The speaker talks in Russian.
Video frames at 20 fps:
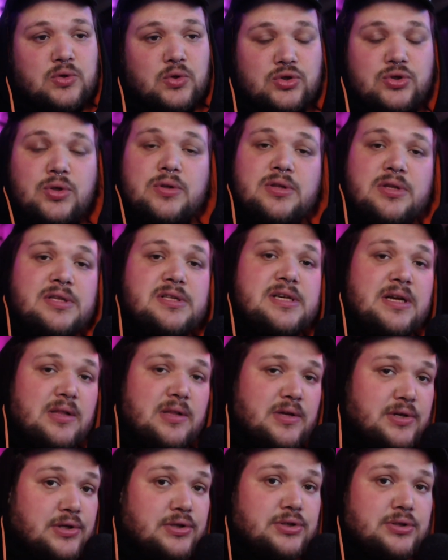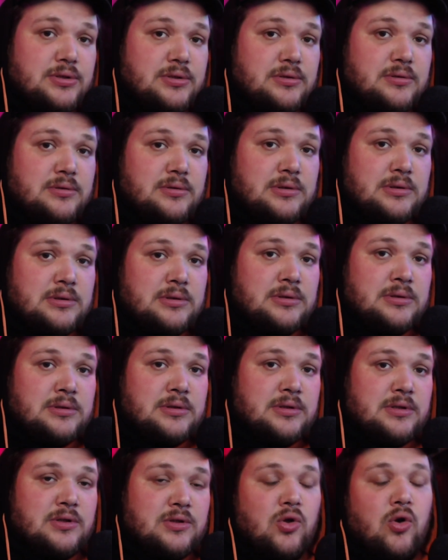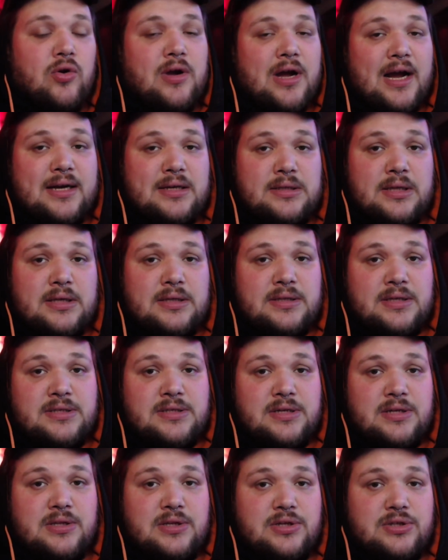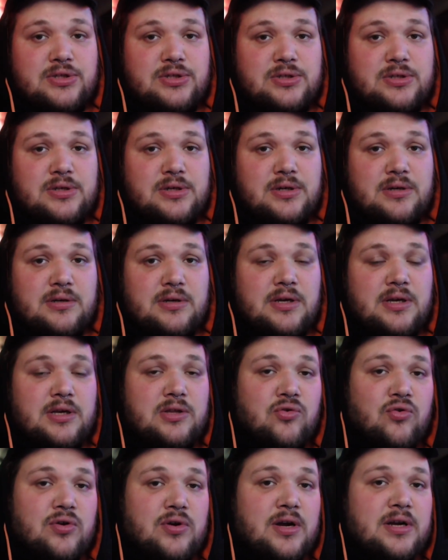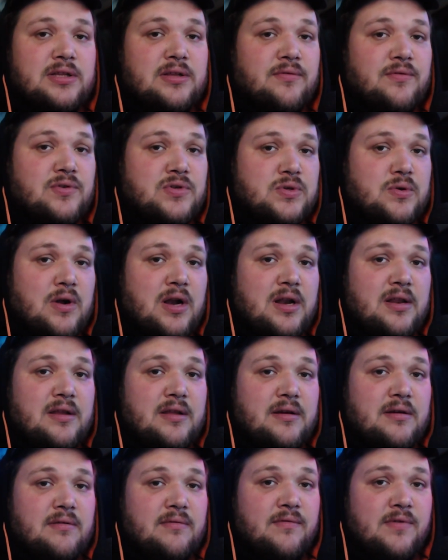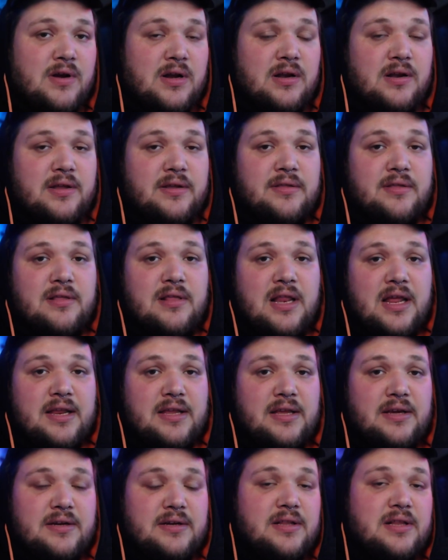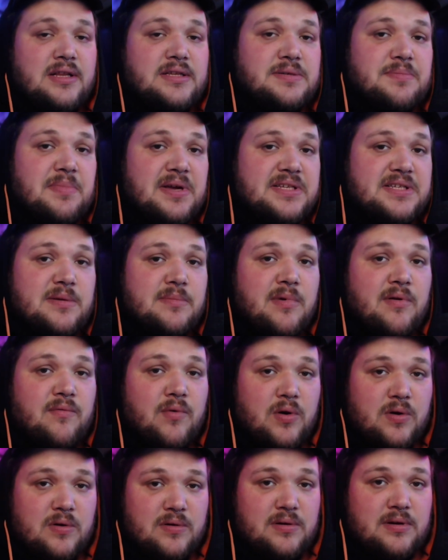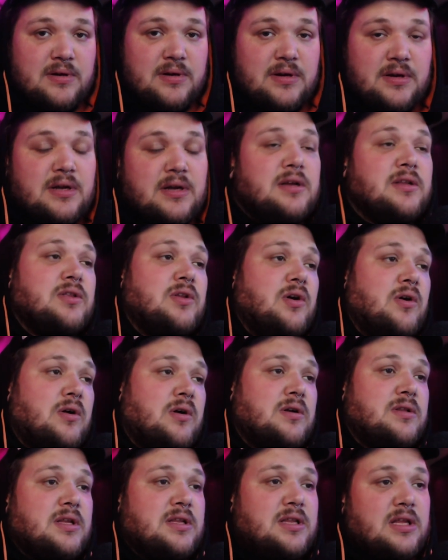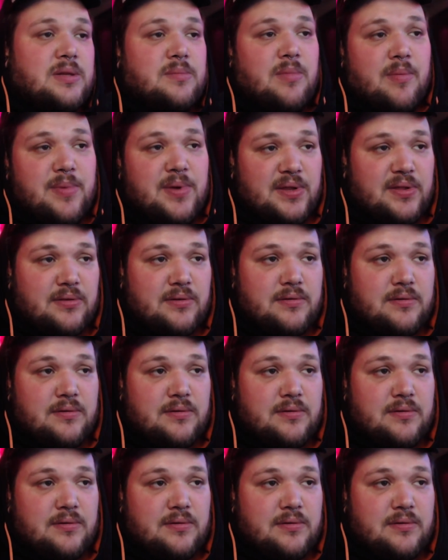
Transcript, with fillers: что ты делаешь, то, как ты это делаешь, и то, как это визуально выглядит для них и для тебя самого. Но на данный момент